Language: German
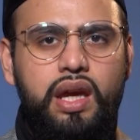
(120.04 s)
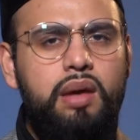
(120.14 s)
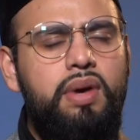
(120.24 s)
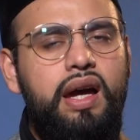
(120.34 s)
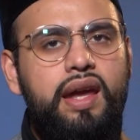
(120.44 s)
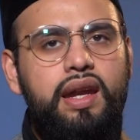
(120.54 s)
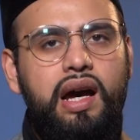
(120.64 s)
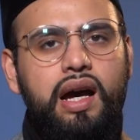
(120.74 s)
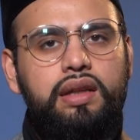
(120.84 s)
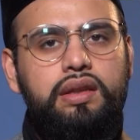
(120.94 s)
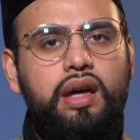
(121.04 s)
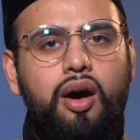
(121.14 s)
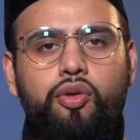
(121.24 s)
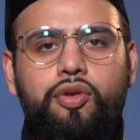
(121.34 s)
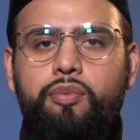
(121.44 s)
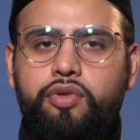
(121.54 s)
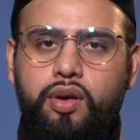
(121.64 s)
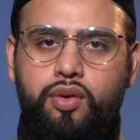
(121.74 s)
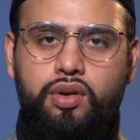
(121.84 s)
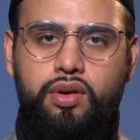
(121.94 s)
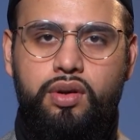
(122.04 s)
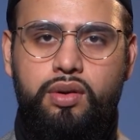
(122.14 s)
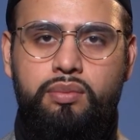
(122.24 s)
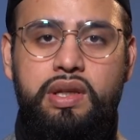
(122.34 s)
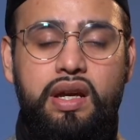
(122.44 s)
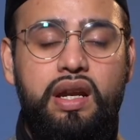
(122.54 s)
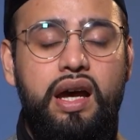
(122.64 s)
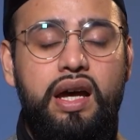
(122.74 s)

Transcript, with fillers: immer eine Art Aufopferung, mit einer